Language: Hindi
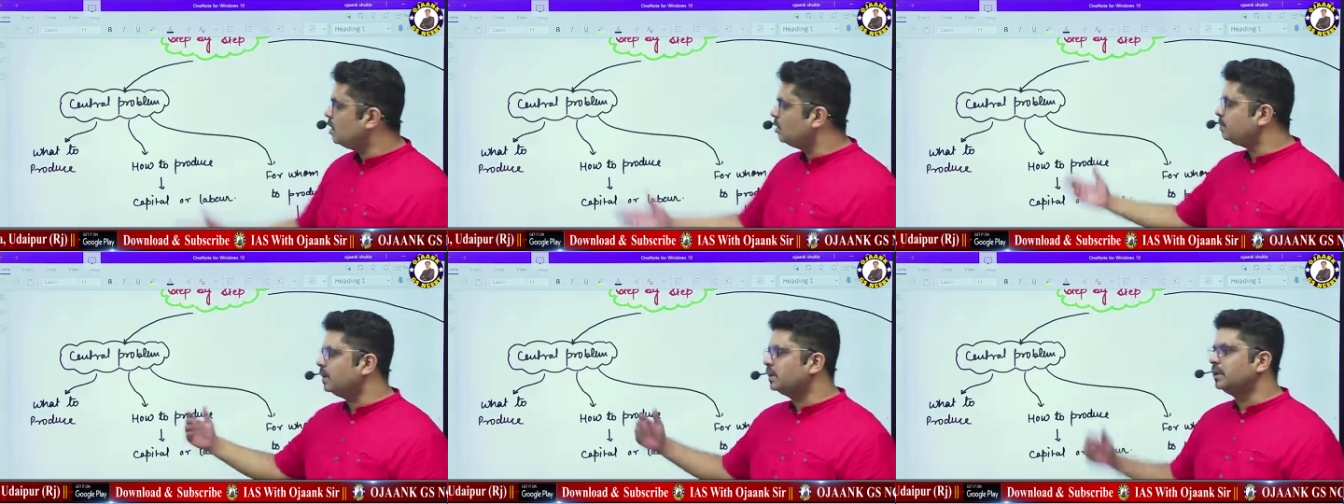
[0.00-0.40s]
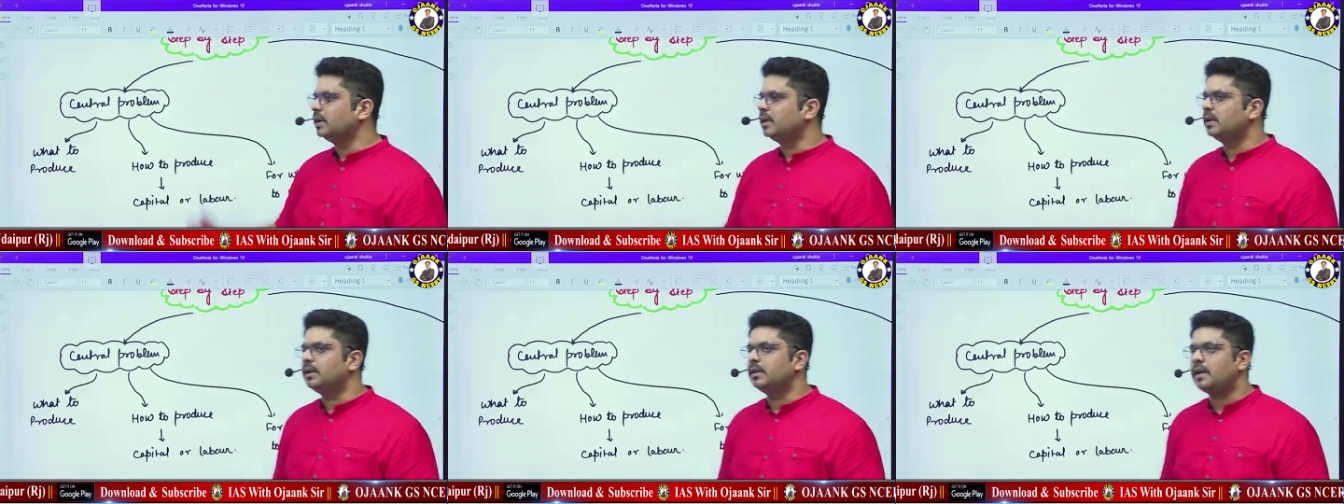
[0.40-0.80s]
उत्पादन
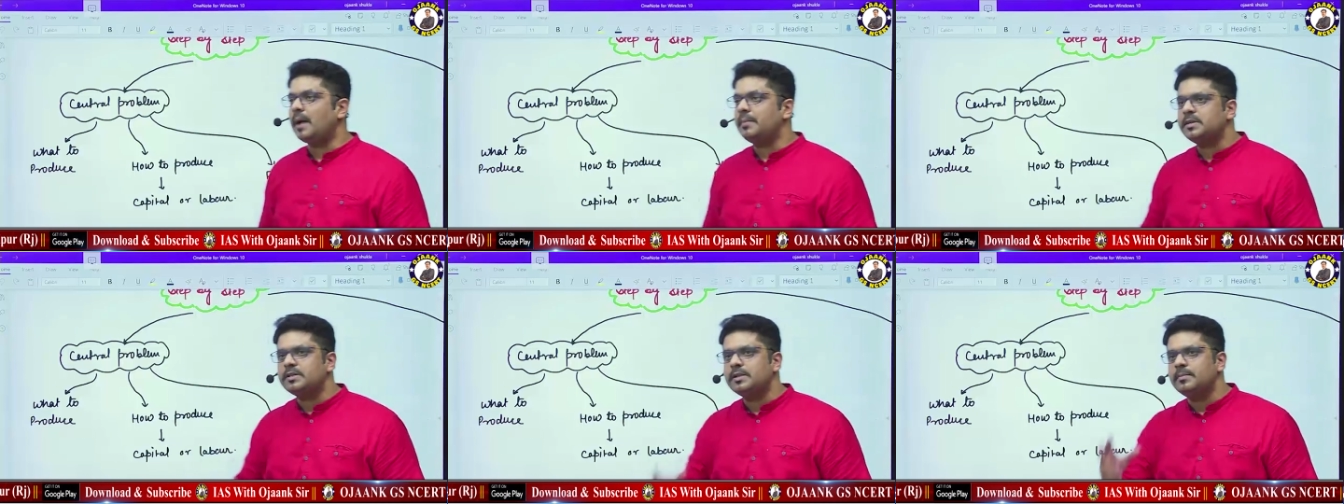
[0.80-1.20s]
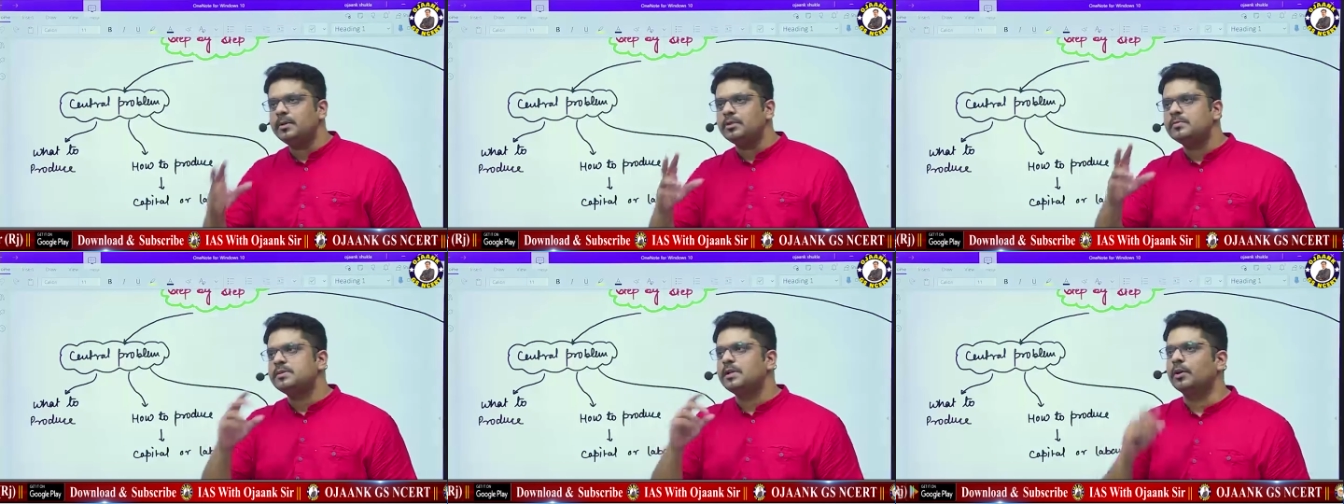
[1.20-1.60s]
करना है अब जैसे मैं
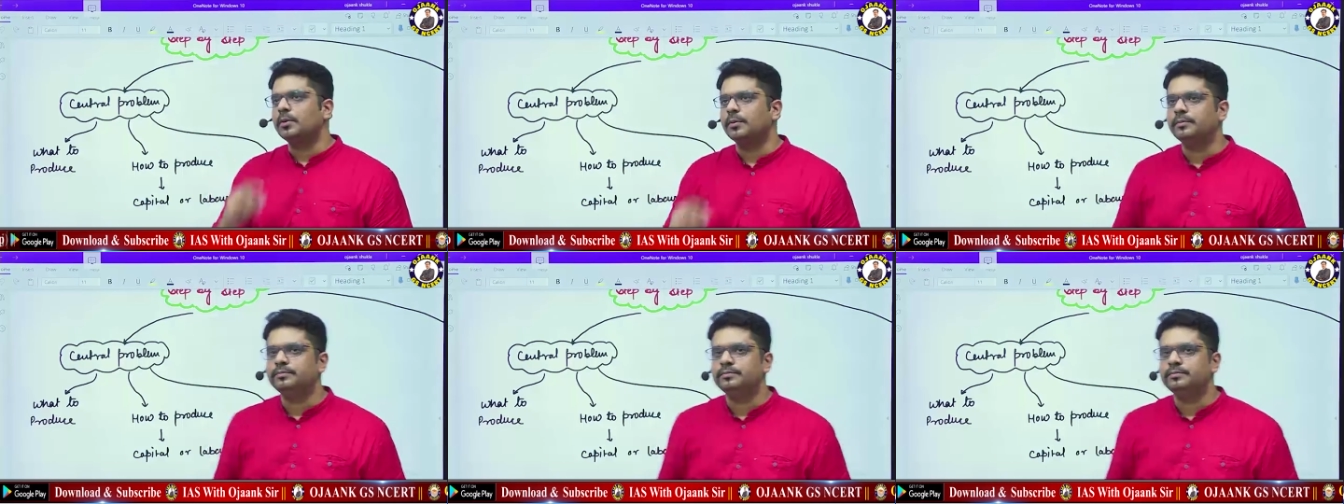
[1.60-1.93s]
तुमसे कहूं